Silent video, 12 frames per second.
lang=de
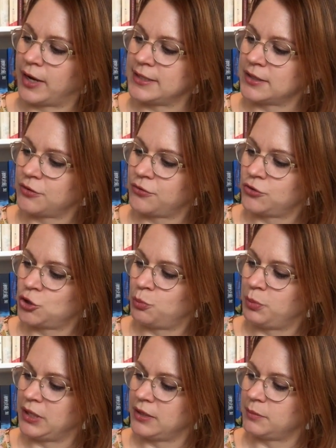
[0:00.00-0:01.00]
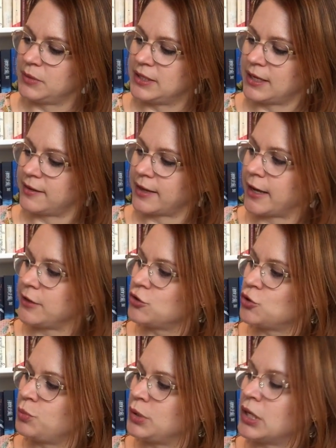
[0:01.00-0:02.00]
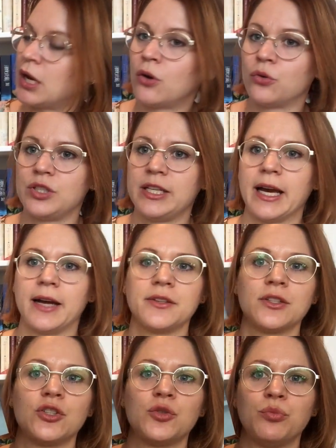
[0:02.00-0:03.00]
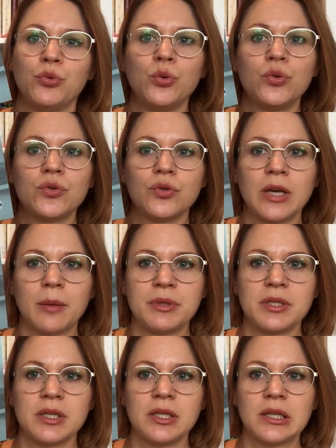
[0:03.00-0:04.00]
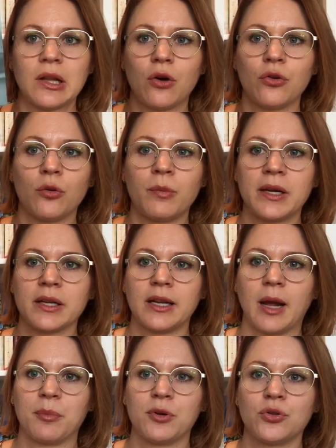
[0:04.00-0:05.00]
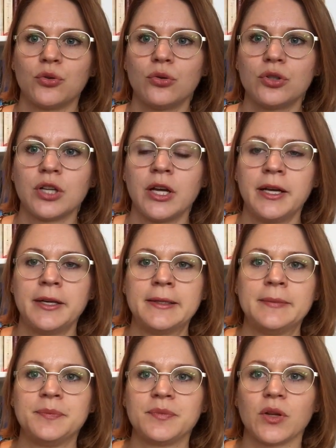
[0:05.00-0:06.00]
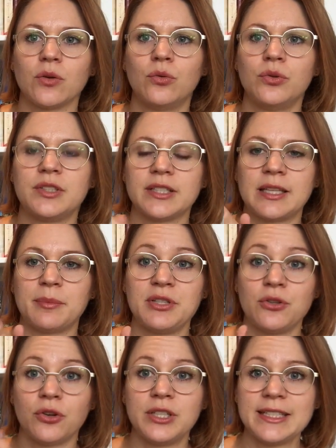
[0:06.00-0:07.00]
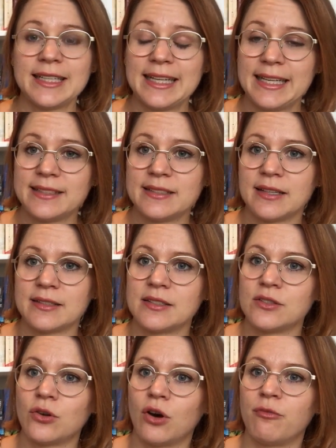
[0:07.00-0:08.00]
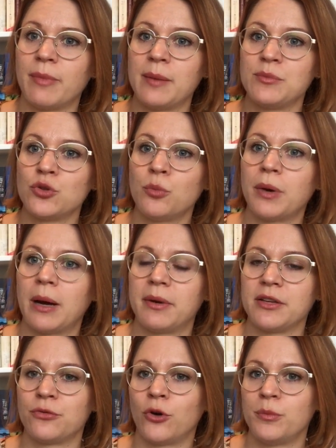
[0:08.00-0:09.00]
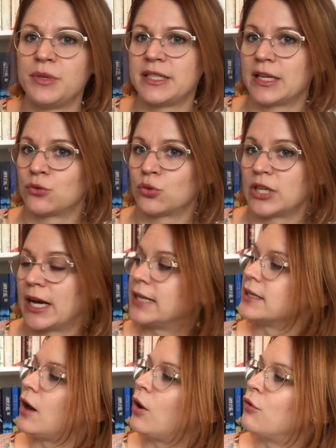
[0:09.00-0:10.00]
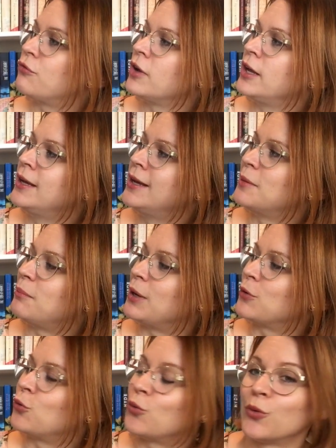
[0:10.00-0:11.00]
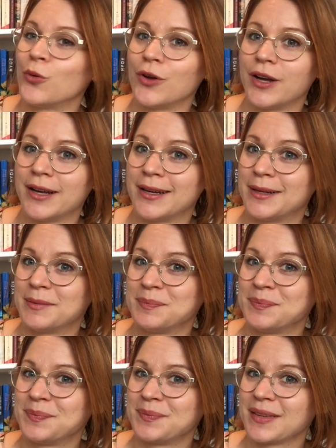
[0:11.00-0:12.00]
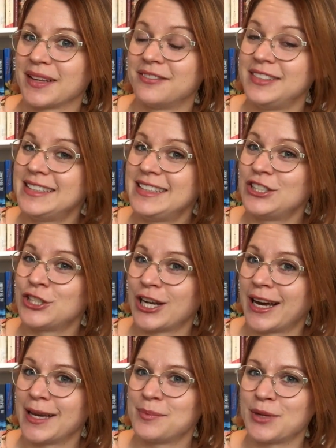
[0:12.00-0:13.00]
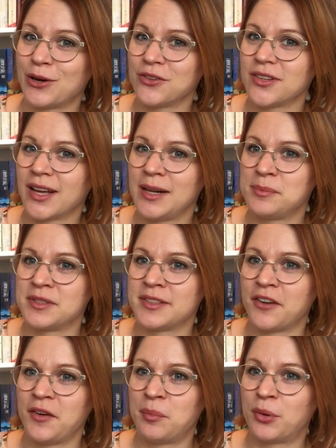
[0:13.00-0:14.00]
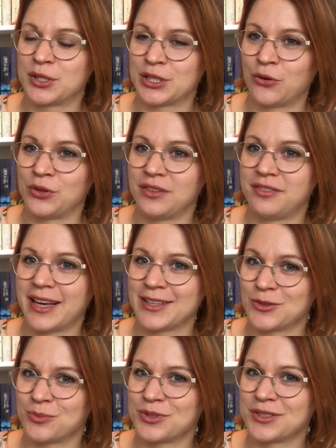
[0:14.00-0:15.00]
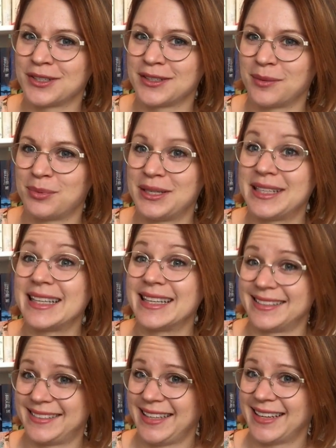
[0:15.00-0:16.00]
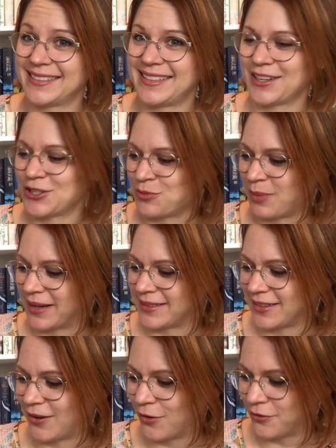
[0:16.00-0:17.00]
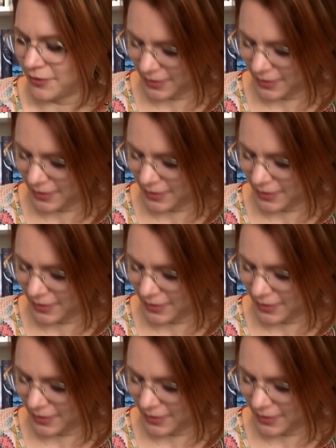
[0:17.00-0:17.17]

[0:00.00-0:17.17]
weiter spinnt mit der Seidenspinner und die Ernte des Bösen. Die habe ich hier hinten auch nochmal drin abgedruckt. Und das habe ich noch nicht gelesen, das ist noch auf meinem Sub, aber ich freue mich da total drauf. Mal gucken, ähm, wie sie schreibt außerhalb des Harry Potter-Universums. Da bin ich sehr, sehr gespannt drauf.